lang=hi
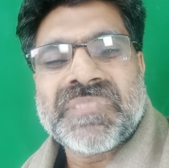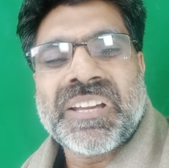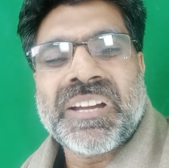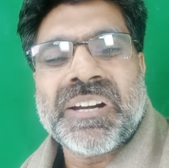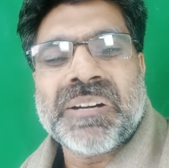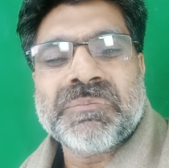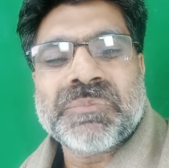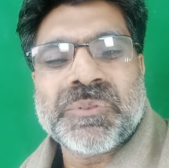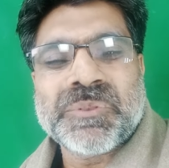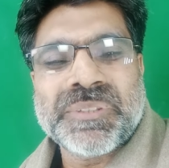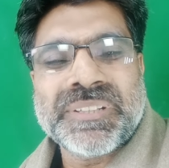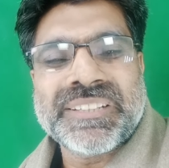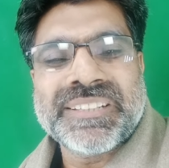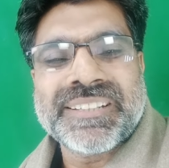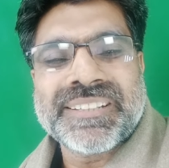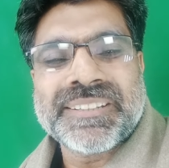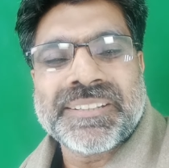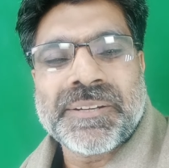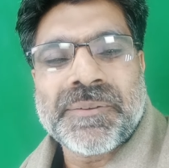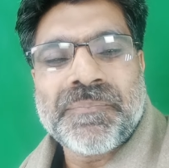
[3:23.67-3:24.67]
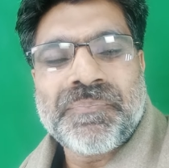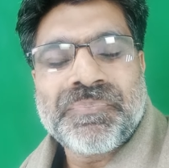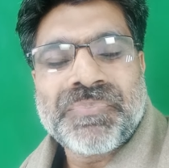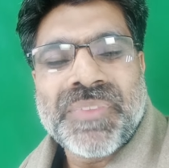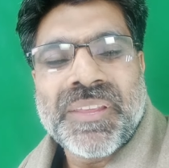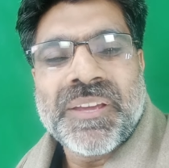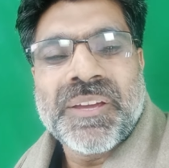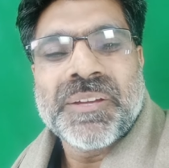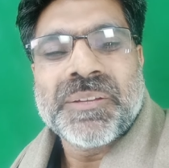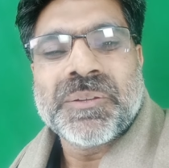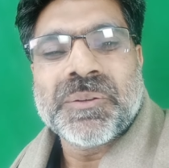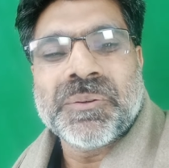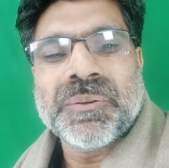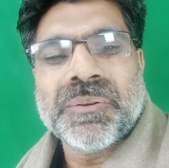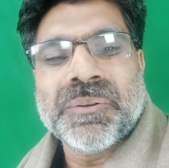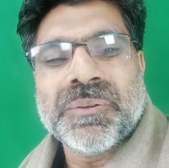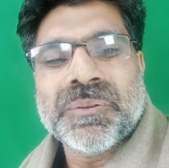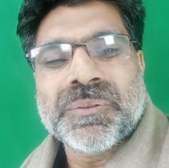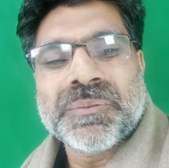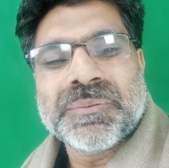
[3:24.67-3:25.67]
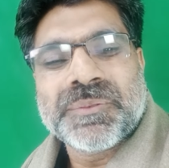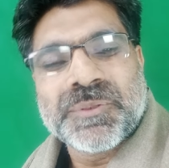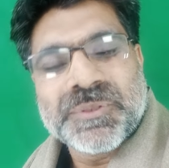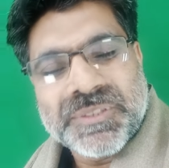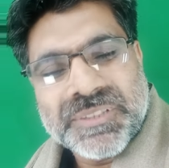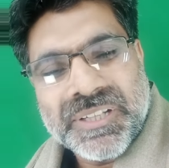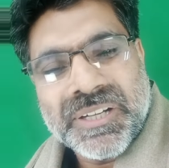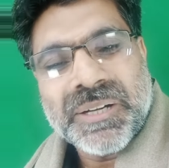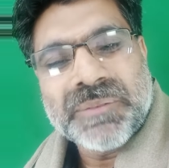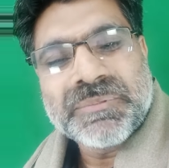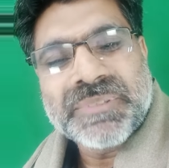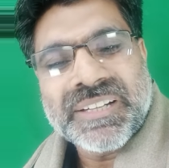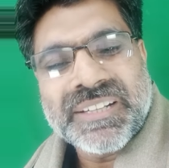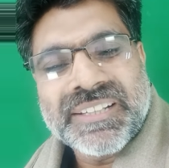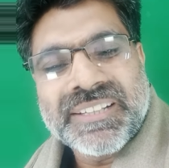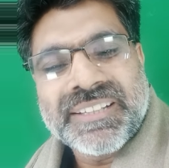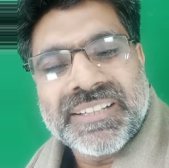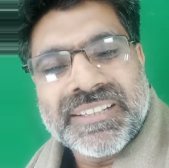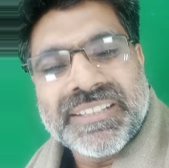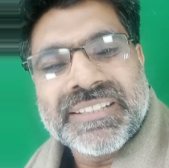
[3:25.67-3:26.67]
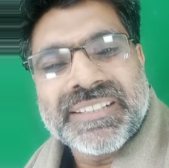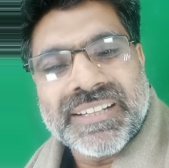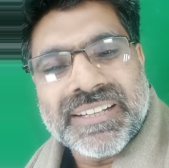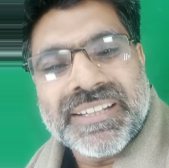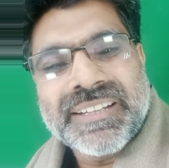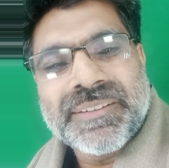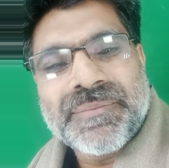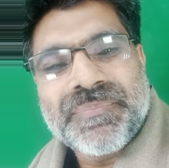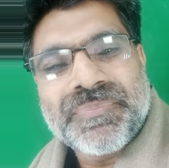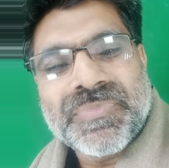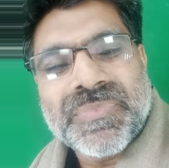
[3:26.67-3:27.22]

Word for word: काम को नहीं करते तो कुछ काम करने के लिए करें